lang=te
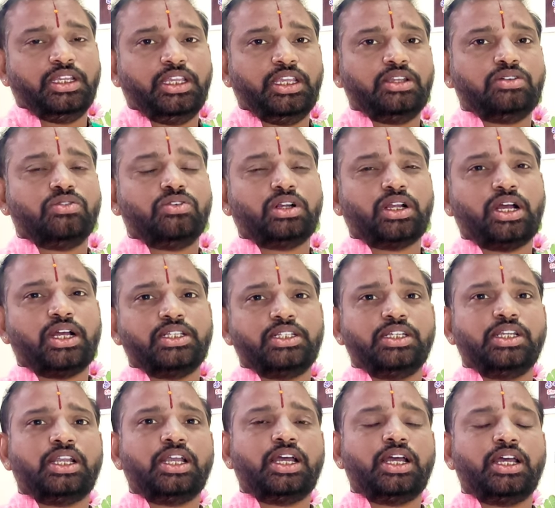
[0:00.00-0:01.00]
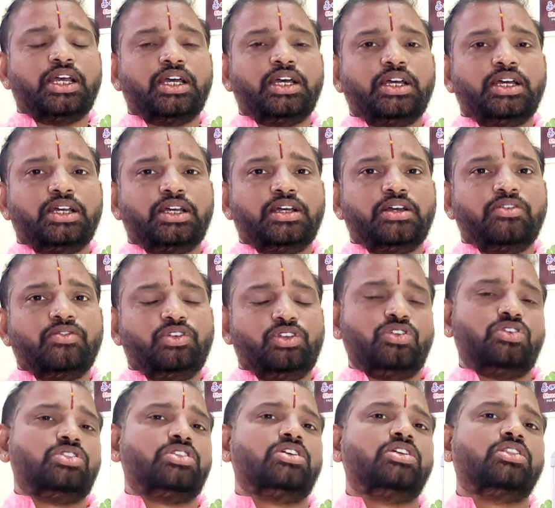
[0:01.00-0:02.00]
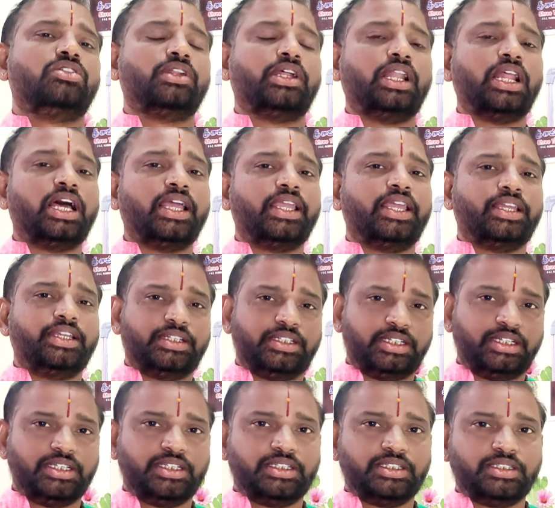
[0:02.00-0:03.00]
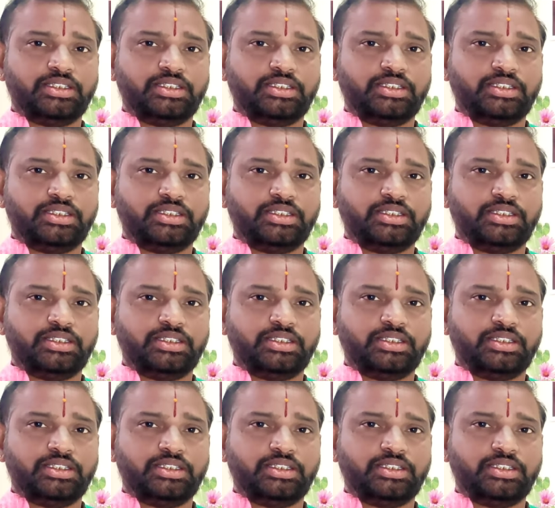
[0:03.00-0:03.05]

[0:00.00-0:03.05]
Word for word: ఈ కుక్క జింక విరోధ జంతువులు ఎలా అయ్యాయండి